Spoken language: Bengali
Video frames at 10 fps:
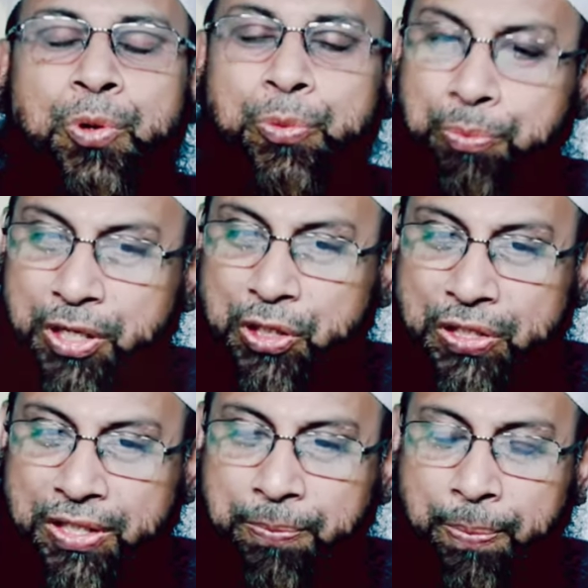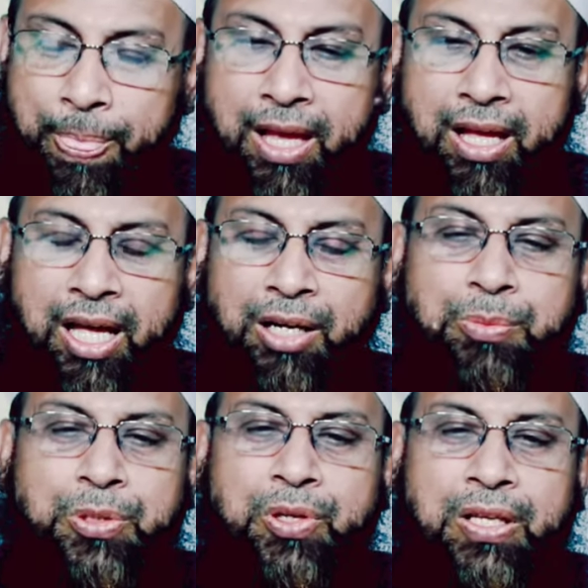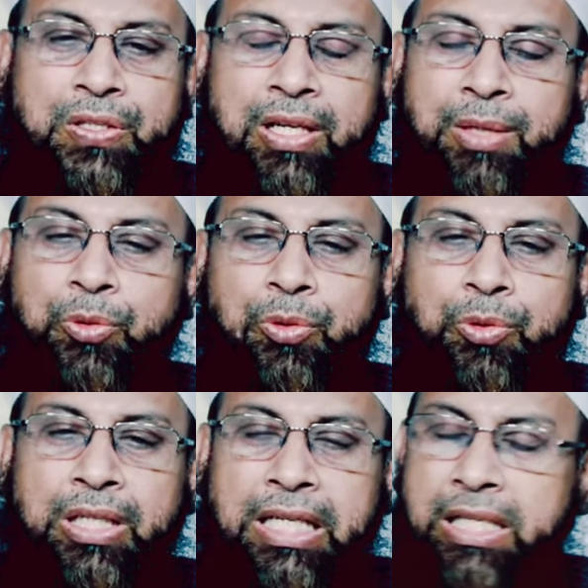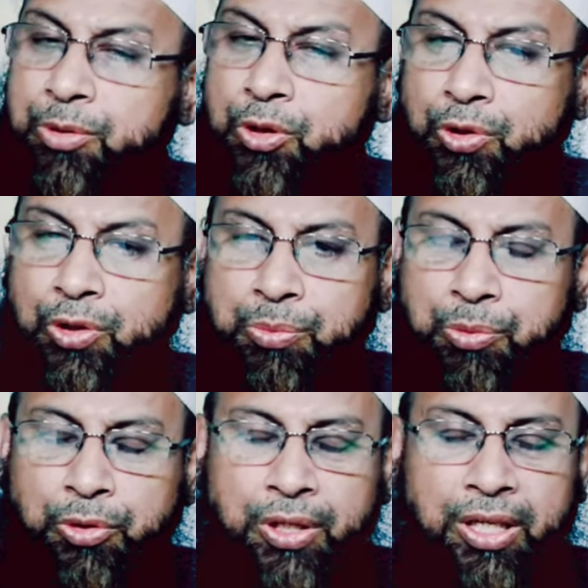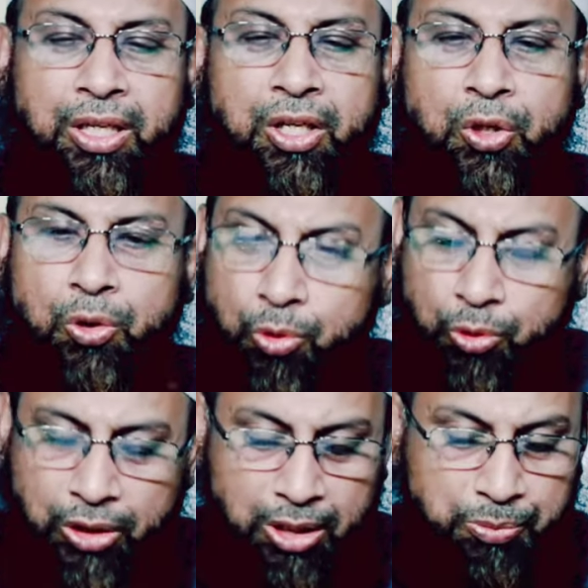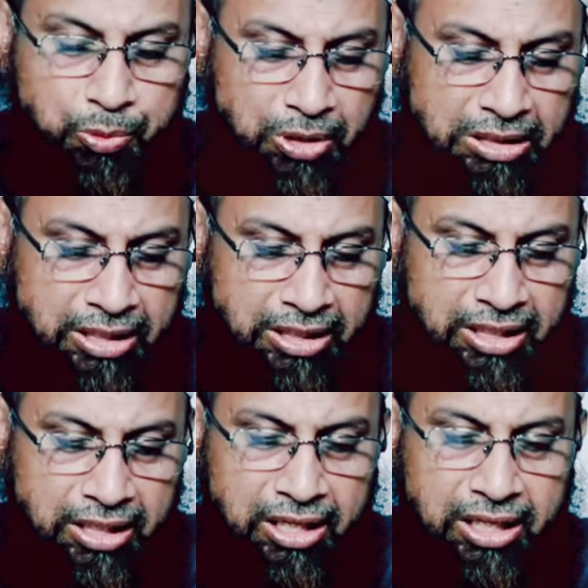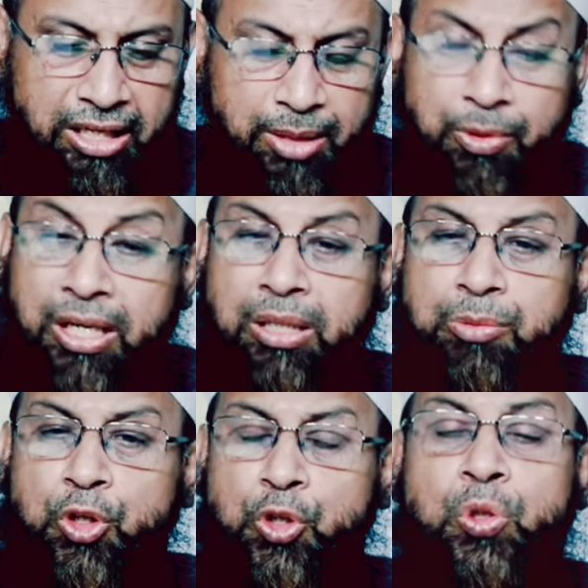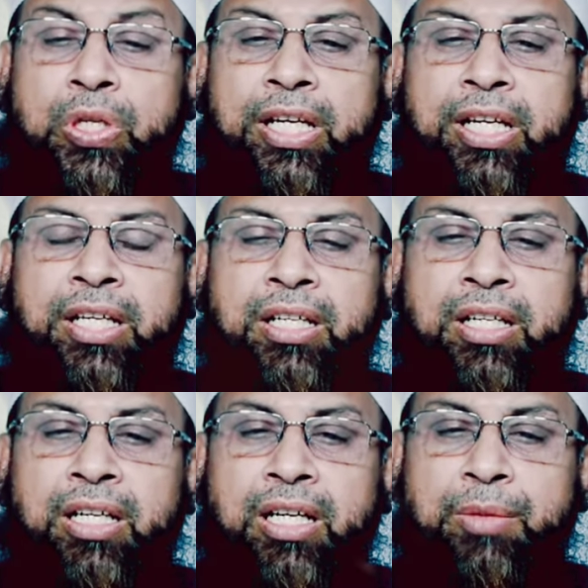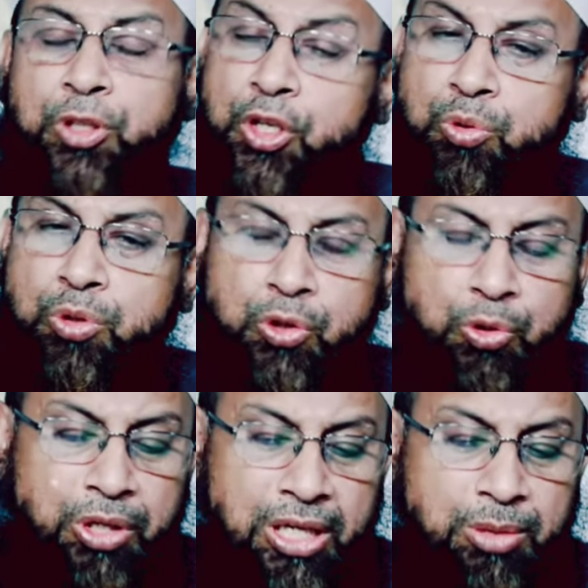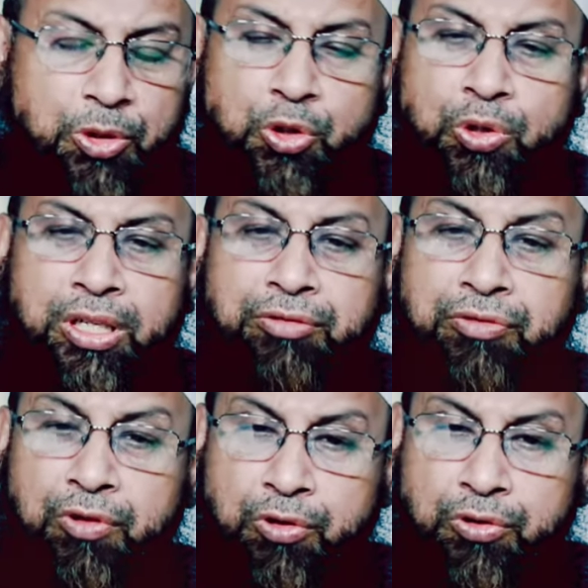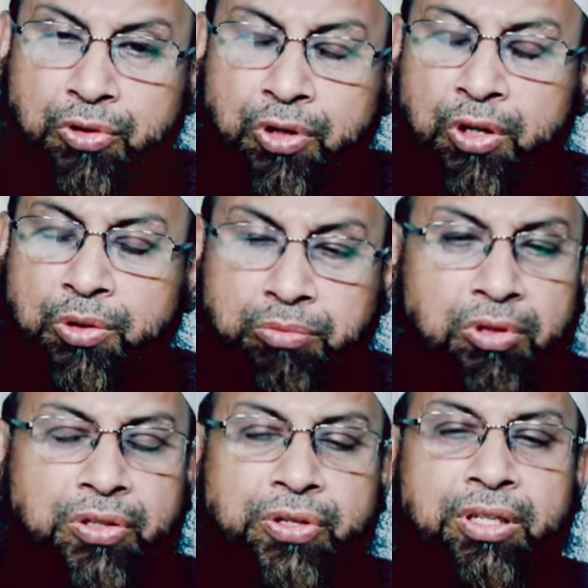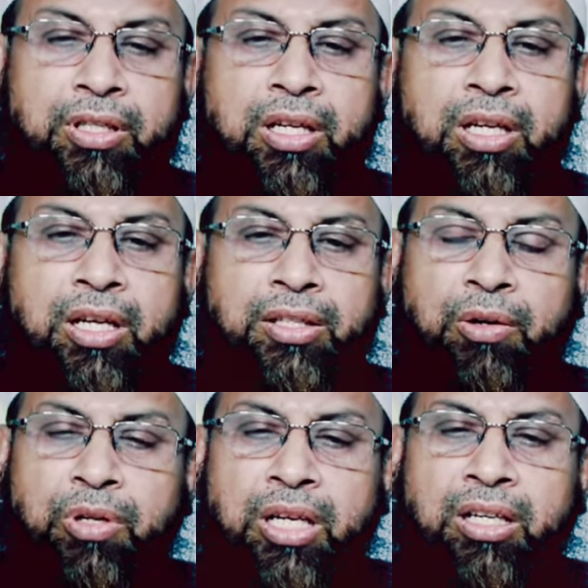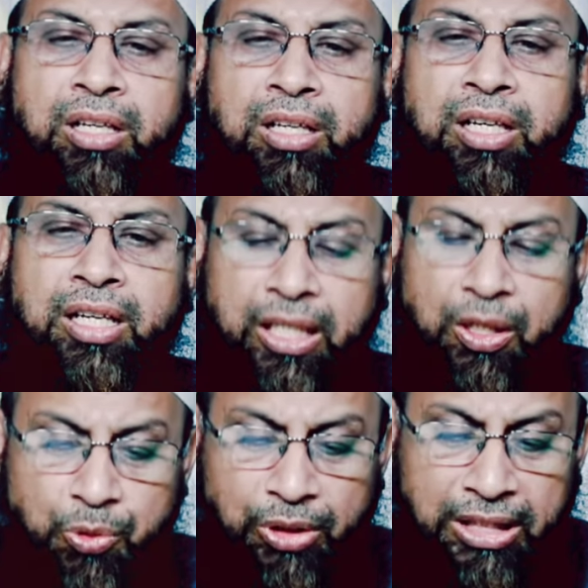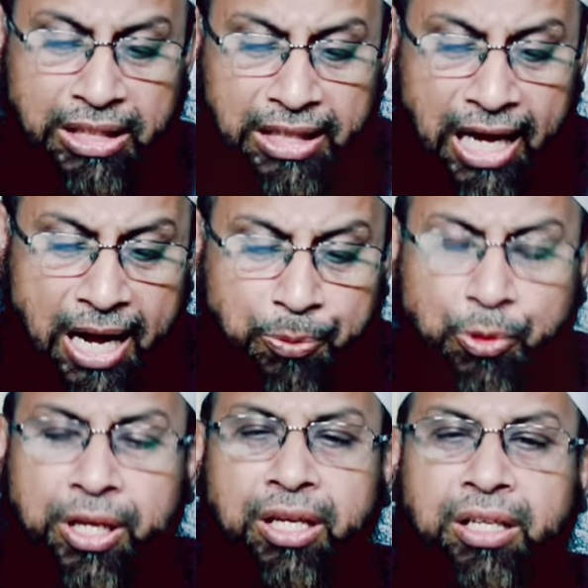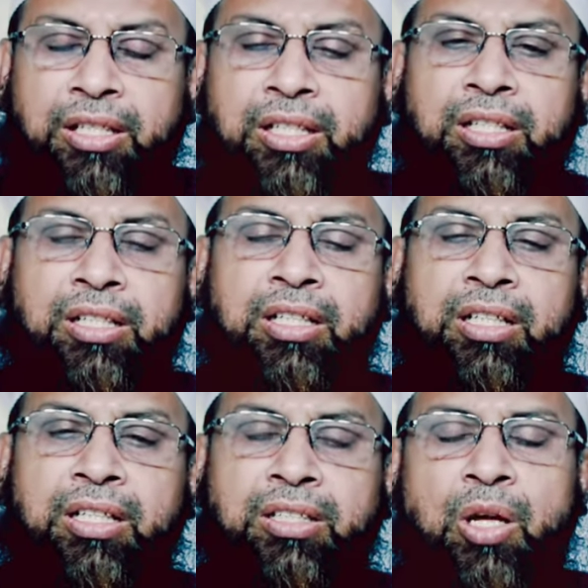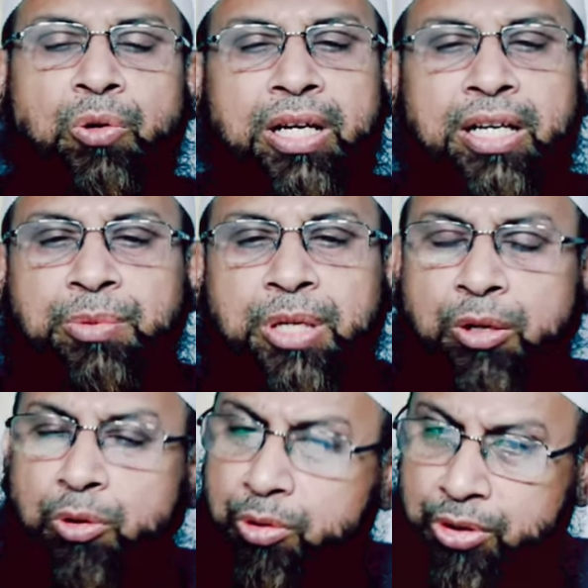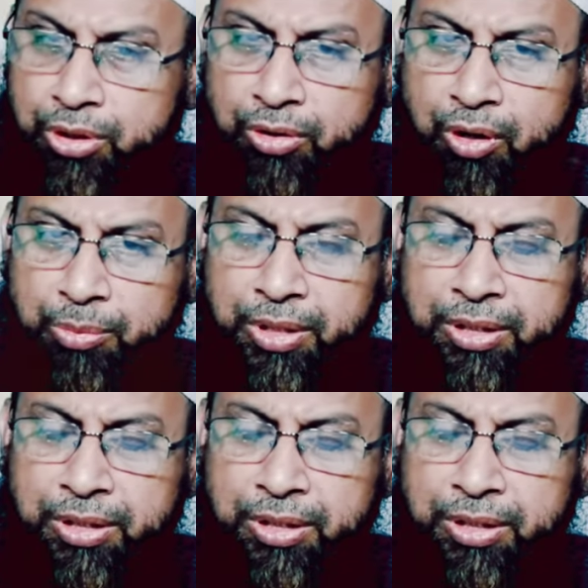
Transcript: বেশি আর নবী সাল্লাহ সাল্লাম তো এলেম অর্জনের প্রতি গুরুত্ব আরোপ করেছেন এবং এলেম অর্জনকে বিশেষ করে জরুরি এলেম অর্জনকে ফরজ বলেছেন তাহলে কেউ যদি না পড়ে তাহলে এলেম কী করে অর্জিত হবে